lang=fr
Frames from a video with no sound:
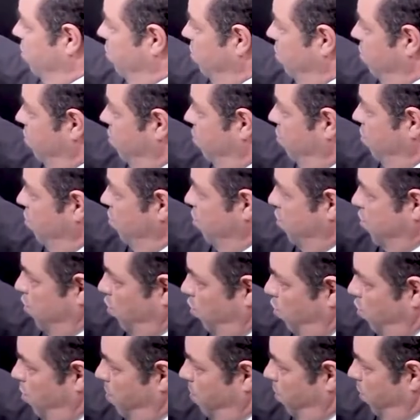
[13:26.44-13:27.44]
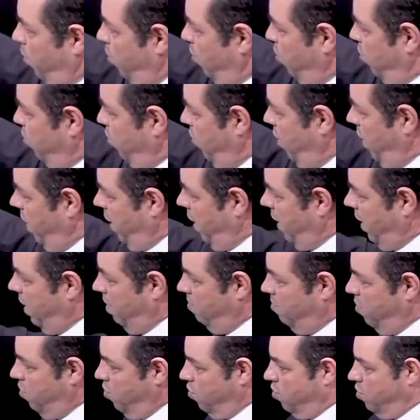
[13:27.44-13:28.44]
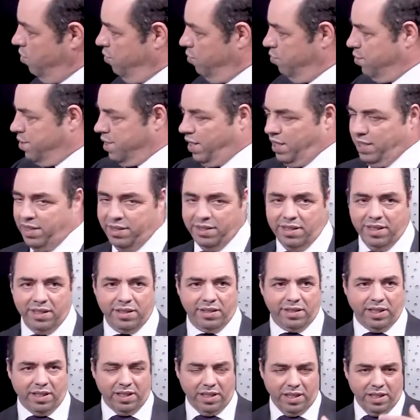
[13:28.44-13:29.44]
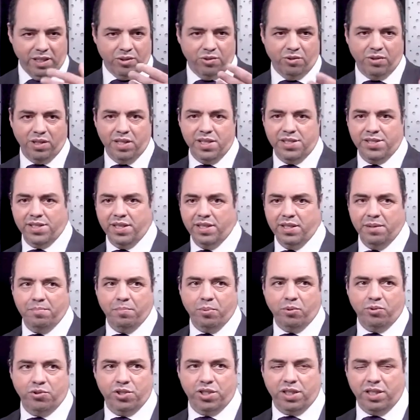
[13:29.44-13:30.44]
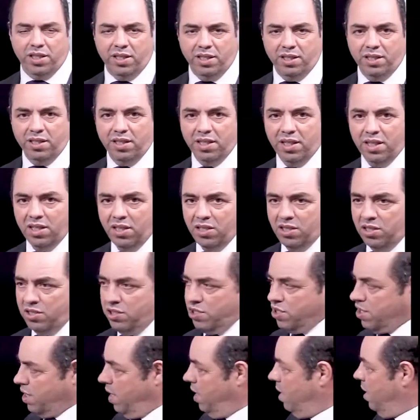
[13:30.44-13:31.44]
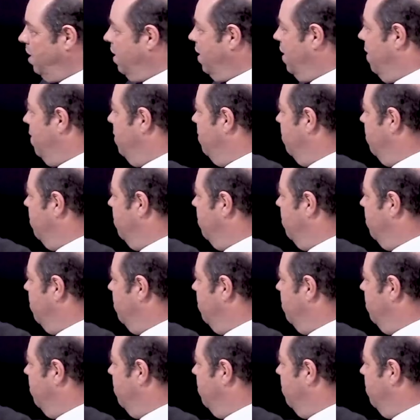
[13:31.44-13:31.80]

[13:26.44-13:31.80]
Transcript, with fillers: du zooplancton également que vous allez détailler dans les années prochaines, Inch'Allah.